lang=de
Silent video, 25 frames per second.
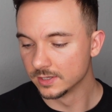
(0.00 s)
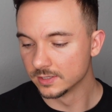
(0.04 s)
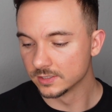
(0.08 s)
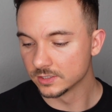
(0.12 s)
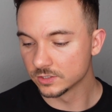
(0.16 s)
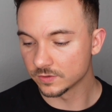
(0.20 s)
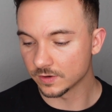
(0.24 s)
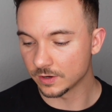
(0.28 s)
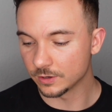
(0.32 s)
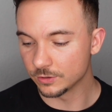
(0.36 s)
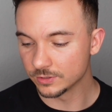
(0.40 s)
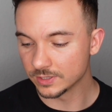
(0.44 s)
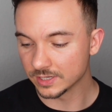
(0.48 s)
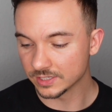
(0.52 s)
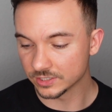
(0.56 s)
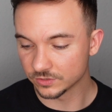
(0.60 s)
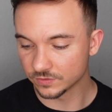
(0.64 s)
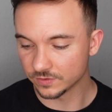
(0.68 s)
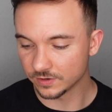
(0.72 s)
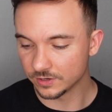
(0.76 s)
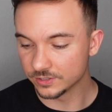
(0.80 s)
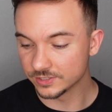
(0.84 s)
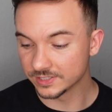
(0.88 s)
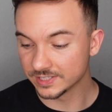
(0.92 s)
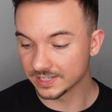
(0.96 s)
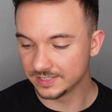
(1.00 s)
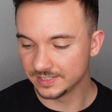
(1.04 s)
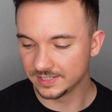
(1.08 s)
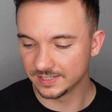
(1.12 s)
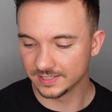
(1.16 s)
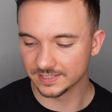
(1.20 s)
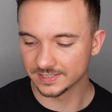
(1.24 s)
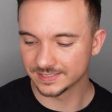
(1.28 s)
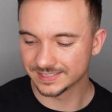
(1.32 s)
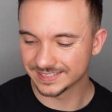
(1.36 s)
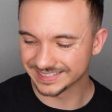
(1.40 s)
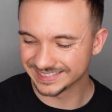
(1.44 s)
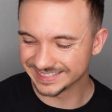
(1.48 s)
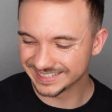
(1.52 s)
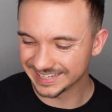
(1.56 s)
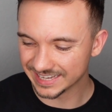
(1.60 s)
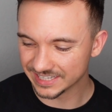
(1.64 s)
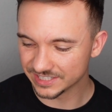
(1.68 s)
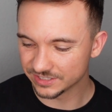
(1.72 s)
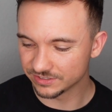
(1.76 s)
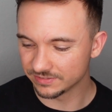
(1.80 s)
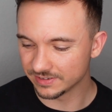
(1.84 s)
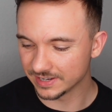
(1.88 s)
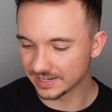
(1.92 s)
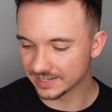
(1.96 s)
220 3,62 ist es
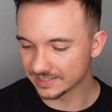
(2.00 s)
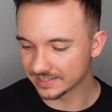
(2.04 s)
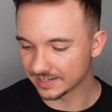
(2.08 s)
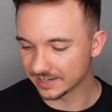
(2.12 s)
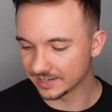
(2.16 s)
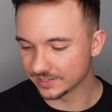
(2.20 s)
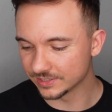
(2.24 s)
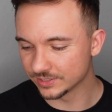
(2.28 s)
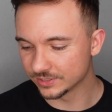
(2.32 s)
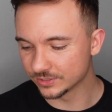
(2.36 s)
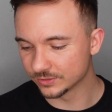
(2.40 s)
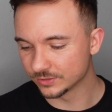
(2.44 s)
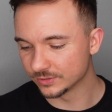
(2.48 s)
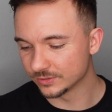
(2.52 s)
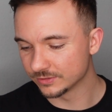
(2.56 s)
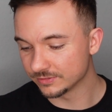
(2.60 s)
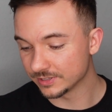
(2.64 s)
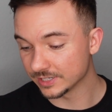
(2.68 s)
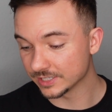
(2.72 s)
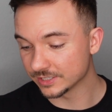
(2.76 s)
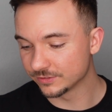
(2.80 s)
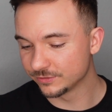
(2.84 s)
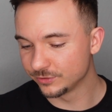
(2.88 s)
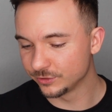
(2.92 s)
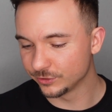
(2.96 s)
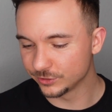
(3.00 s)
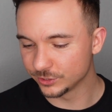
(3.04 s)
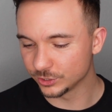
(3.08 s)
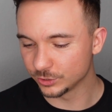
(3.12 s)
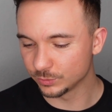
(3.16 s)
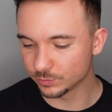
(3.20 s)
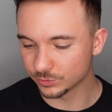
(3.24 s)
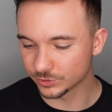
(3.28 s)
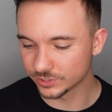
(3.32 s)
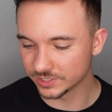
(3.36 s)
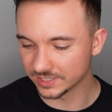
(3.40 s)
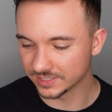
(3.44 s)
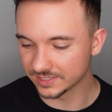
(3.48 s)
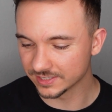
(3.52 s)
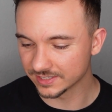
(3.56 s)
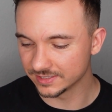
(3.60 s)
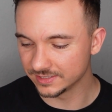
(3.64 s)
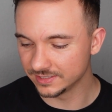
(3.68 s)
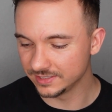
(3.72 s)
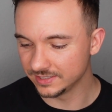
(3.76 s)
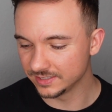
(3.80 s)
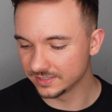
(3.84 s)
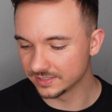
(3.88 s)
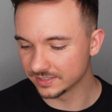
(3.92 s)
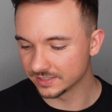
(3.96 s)
jetzt wert, also fast 40%
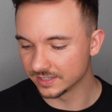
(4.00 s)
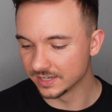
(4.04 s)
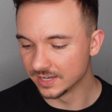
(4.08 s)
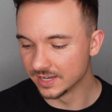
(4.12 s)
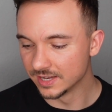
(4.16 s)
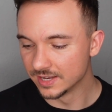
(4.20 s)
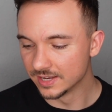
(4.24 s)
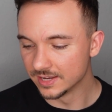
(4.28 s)
Rendite.